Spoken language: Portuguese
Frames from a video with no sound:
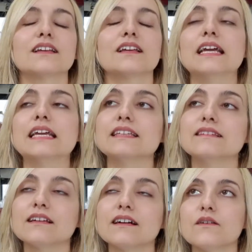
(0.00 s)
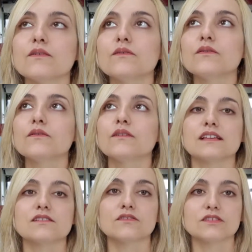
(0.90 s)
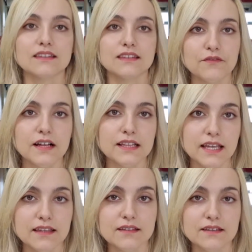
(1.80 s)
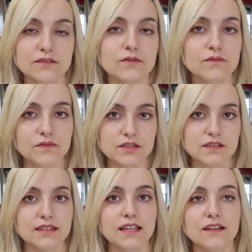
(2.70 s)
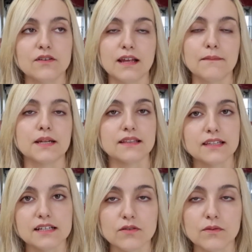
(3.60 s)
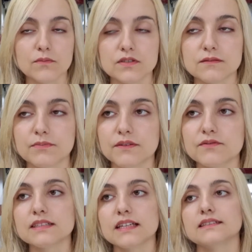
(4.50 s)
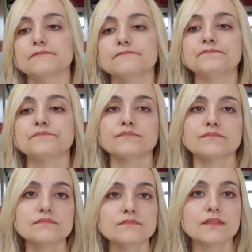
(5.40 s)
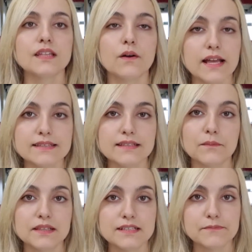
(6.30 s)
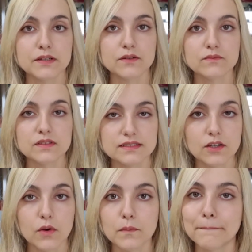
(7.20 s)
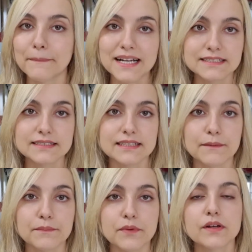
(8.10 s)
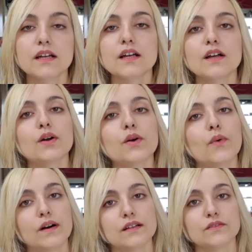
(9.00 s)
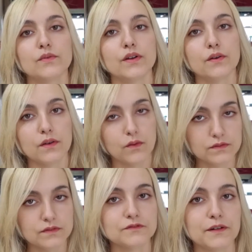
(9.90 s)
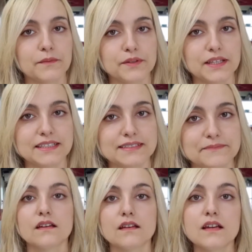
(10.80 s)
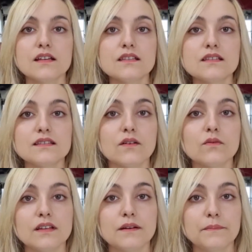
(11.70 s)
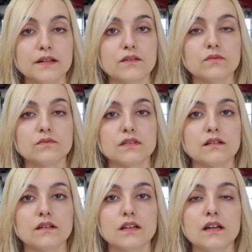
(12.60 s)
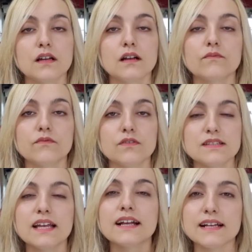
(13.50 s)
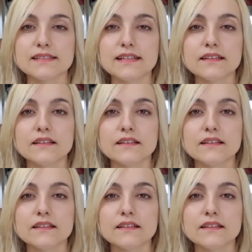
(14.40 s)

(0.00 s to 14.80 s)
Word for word: Então, isso eu já até falei num vídeo anterior aí pra trás, como eu disse pra vocês. Então, essa é uma das perguntas que eu mais recebo quando eu encontro um japonês. Segunda pergunta: Você é casada com um